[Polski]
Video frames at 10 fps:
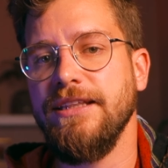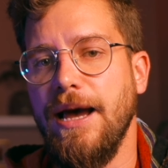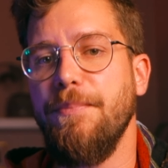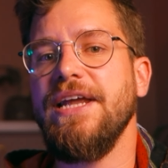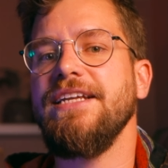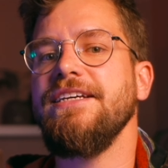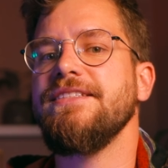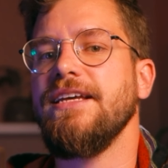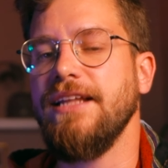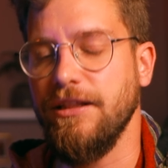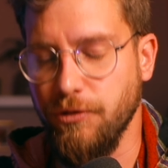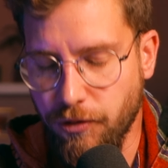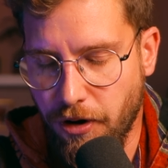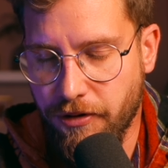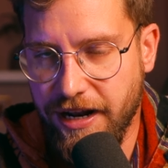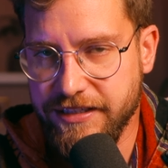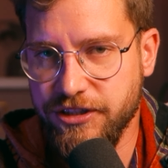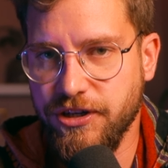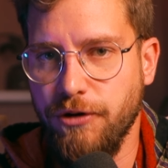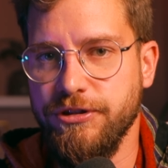na playlistę na drugą
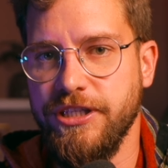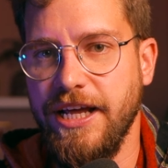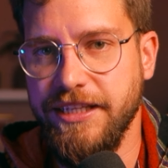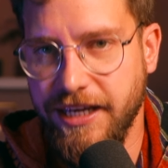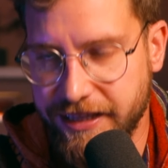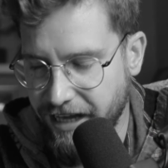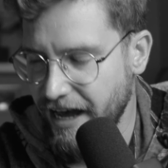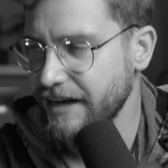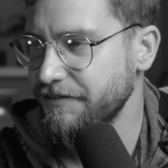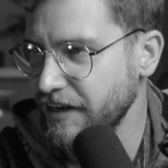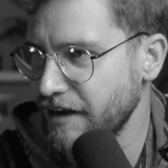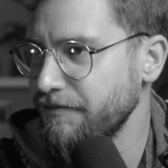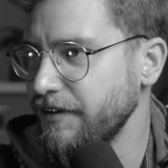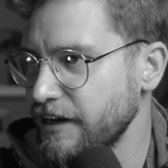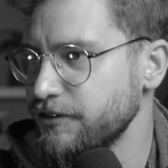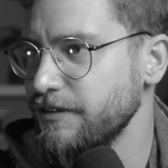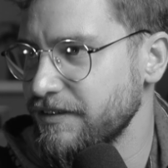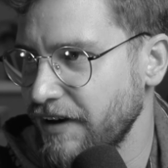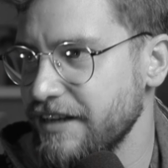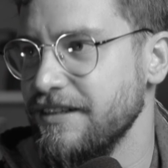klasę szkoły średniej. Tak, wiem, większość
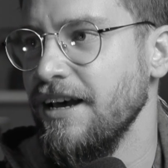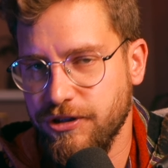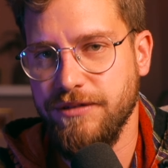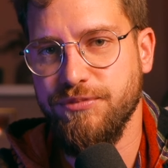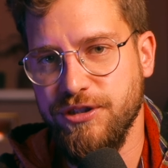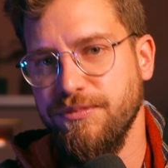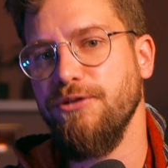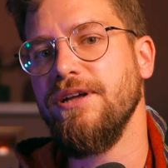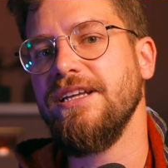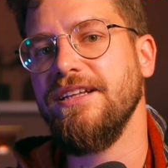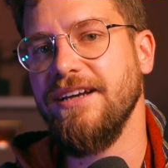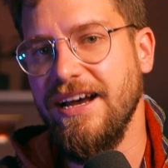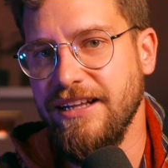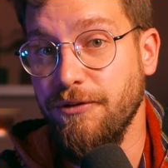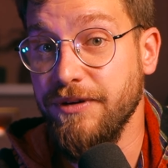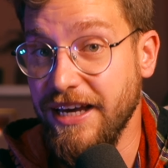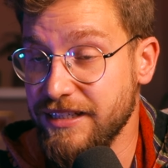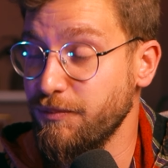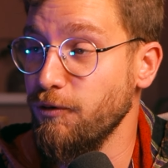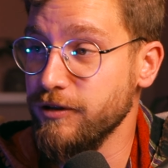z Was, którzy przybyła na ten kanał
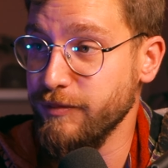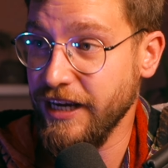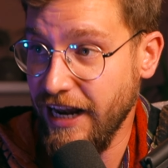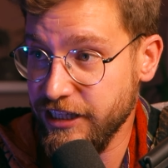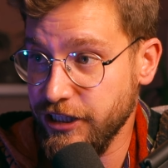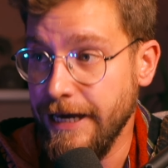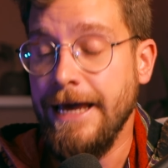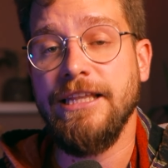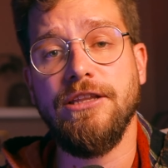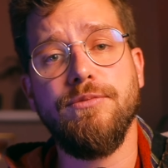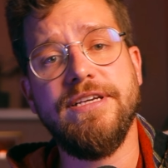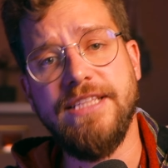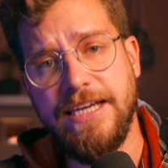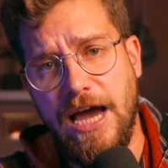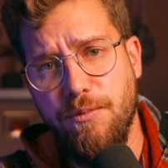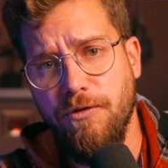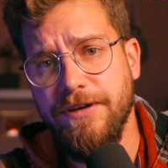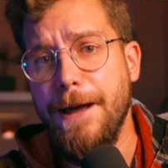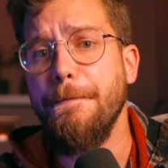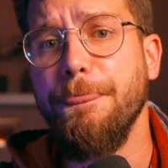jest po ósmej klasie, natomiast tak jak
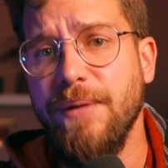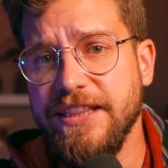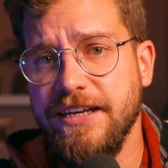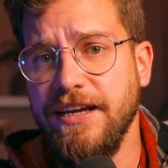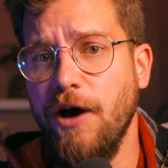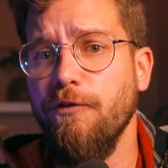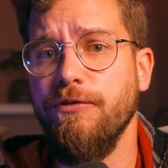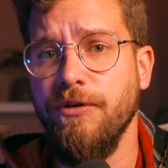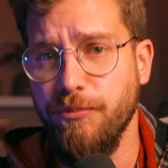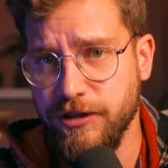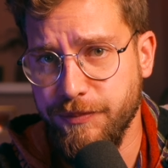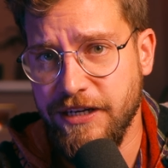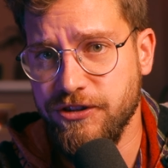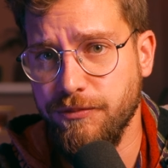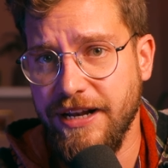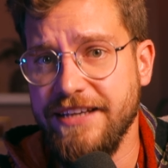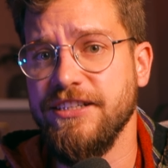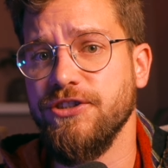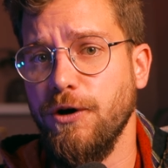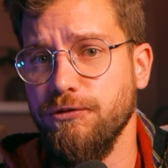mówię, materiałów pod pierwszą
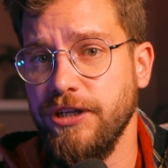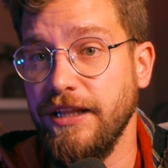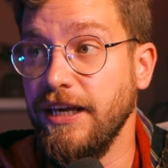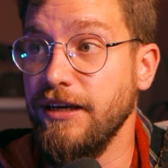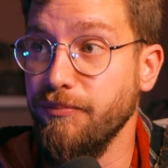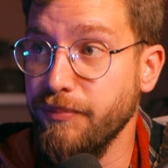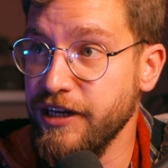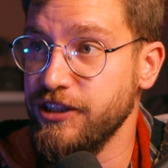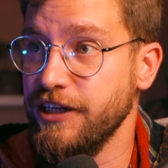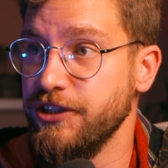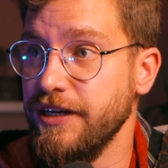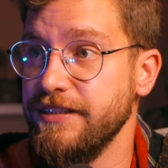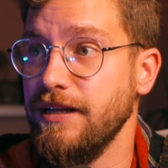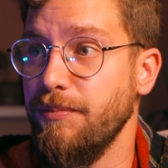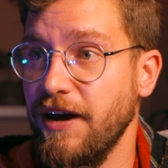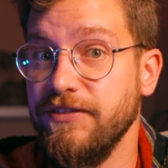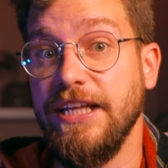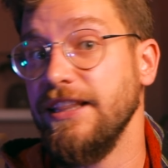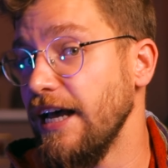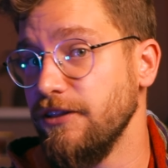klasę szkoły średniej, myślę, że jest
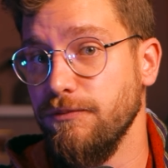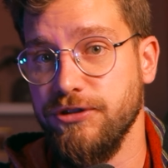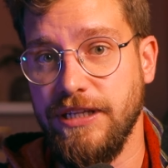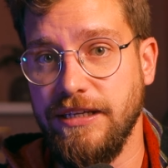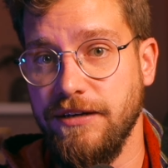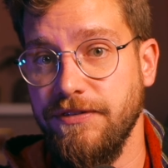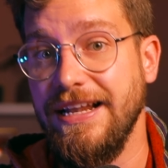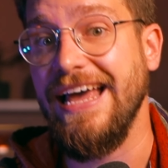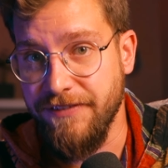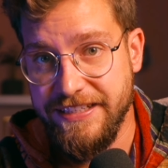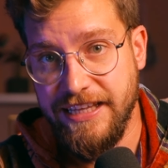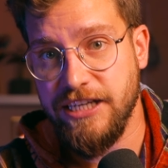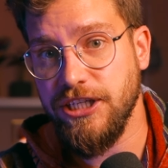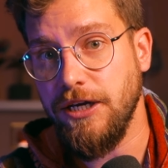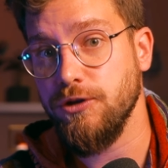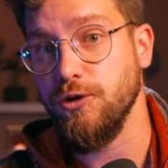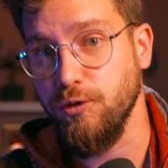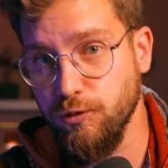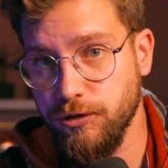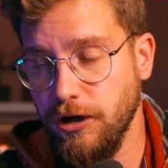naprawdę na tą przynajmniej chwilę wystarczająco
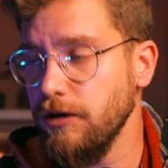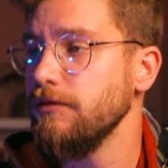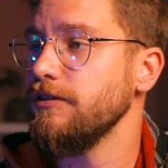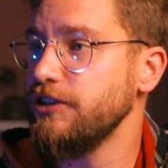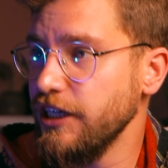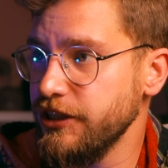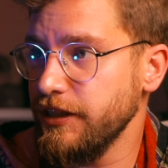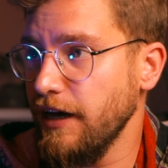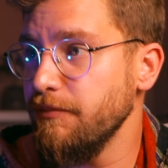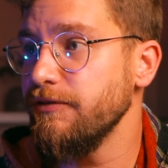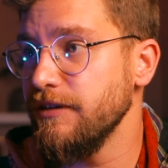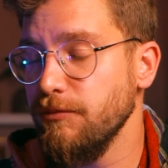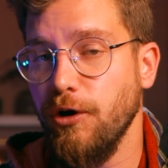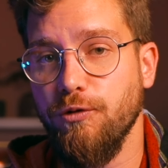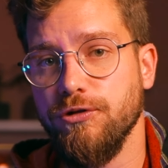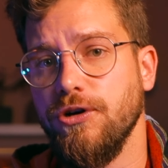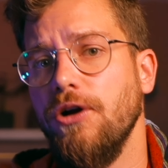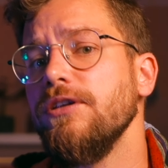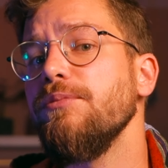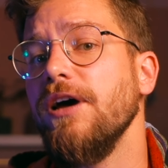dużo. Gdzieś tam w tym roku
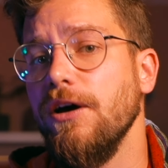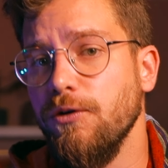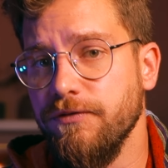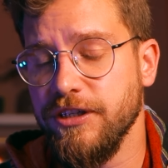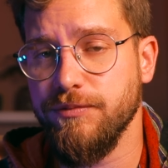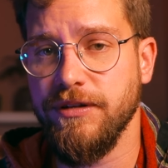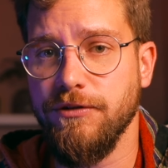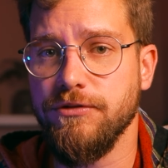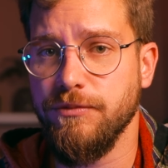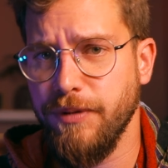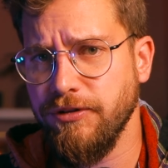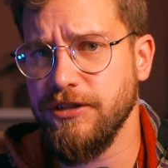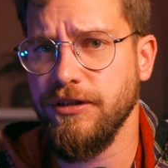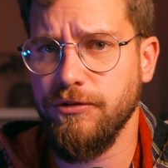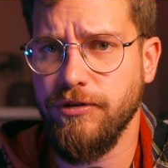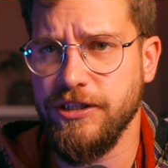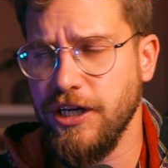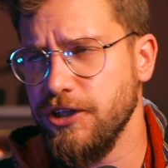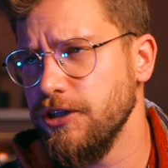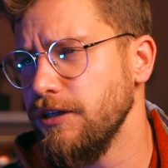szkolnym również będę uzupełniać niektóre
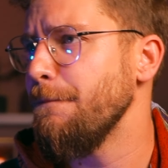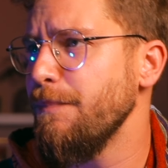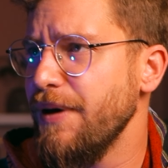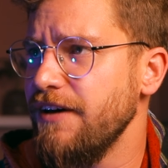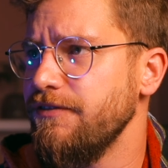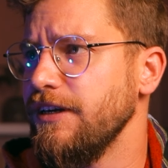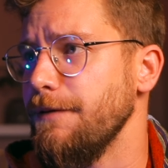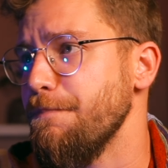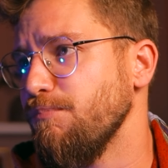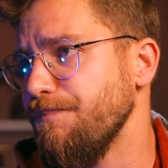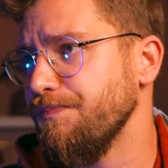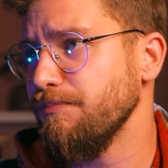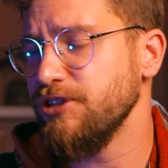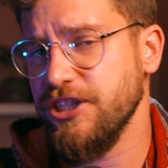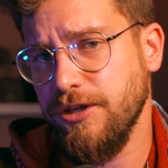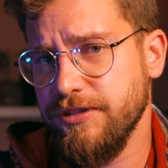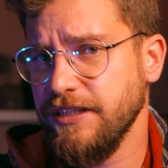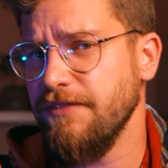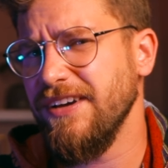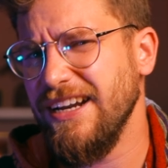rzeczy. Pewnie mm,
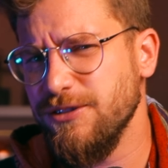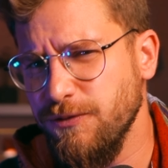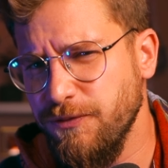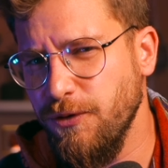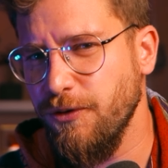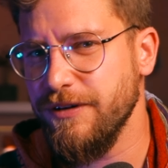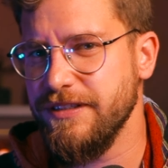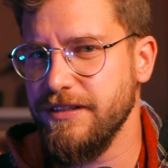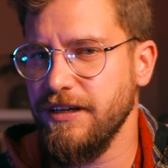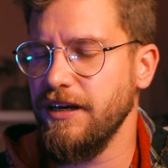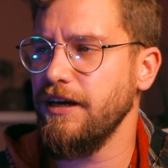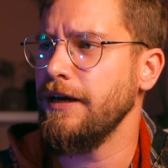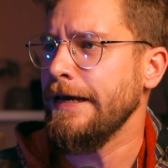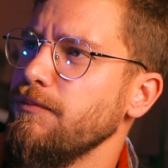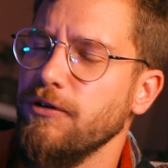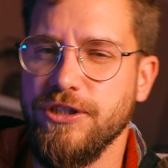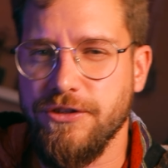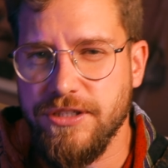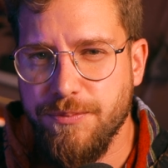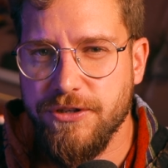przekształcenia wykresów funkcji, może coś z